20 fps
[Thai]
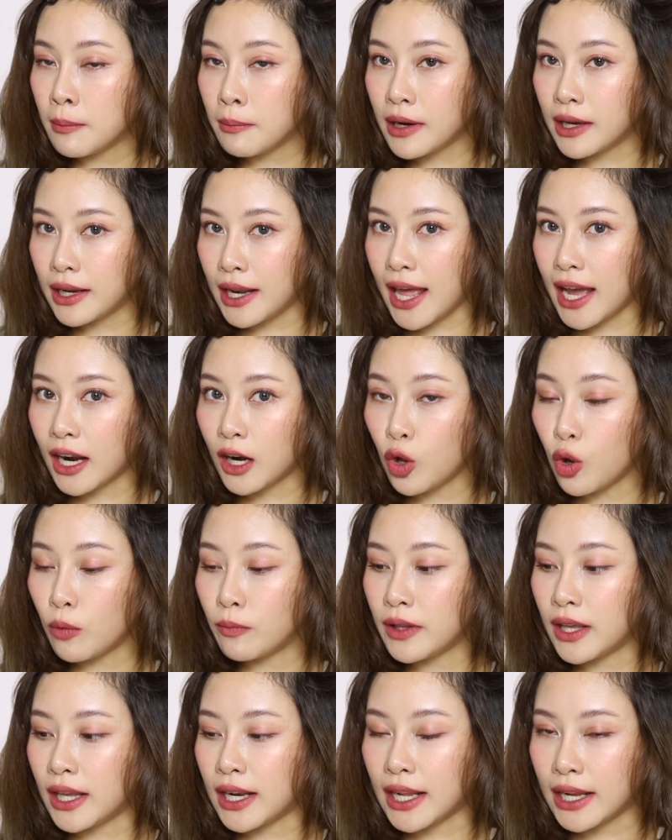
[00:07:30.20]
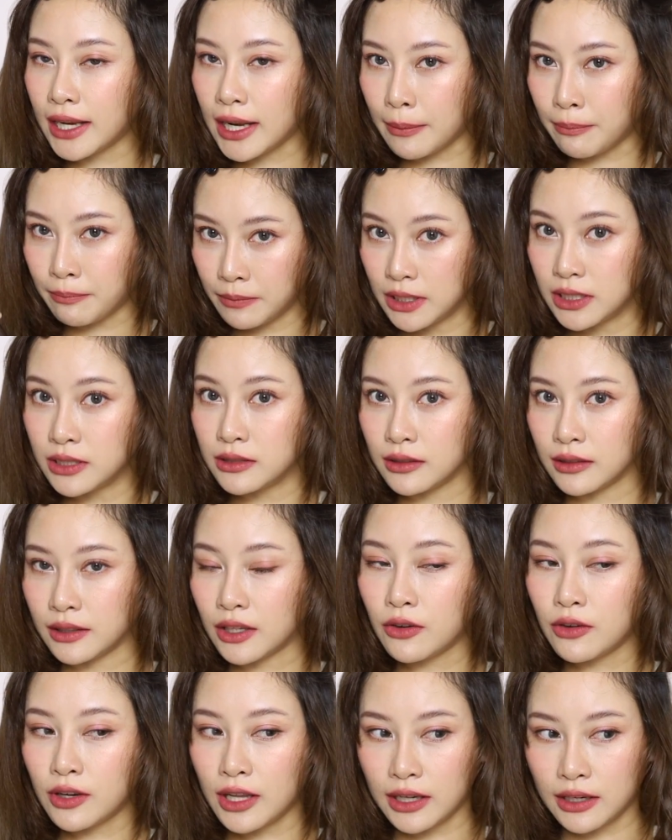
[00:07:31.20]
เปิดแรงลมเนี่ยระดับ1
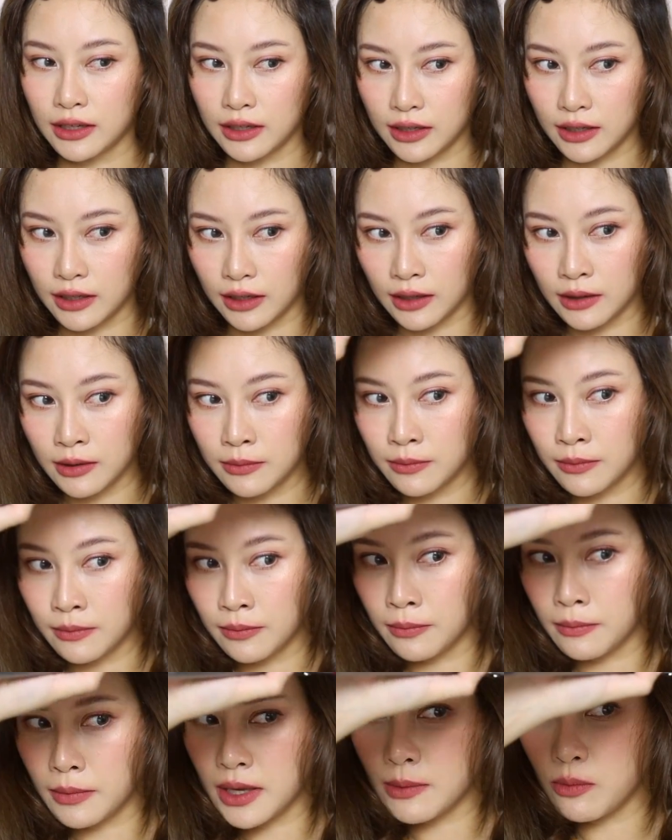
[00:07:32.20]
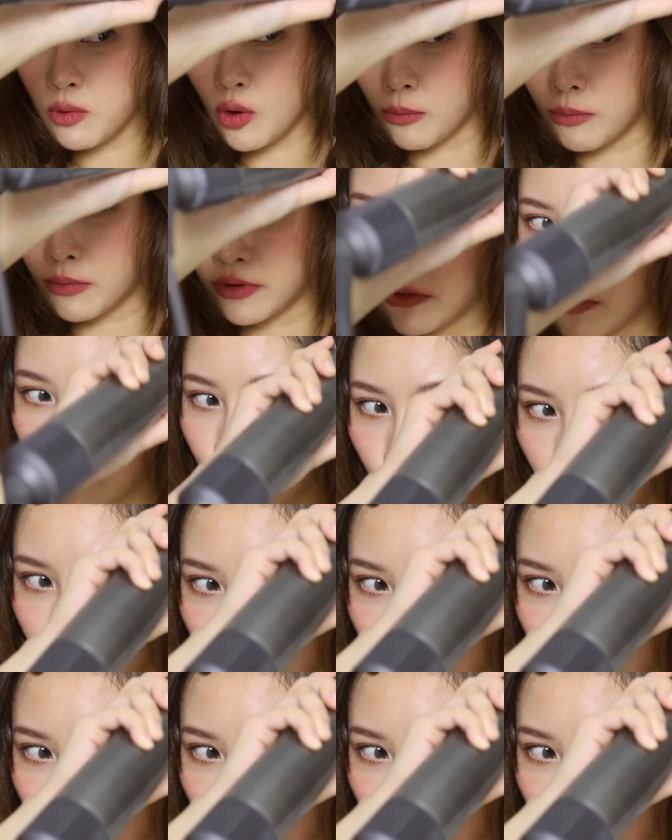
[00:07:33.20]
เท่านั้นนะคะไม่ให้ผมมันฟู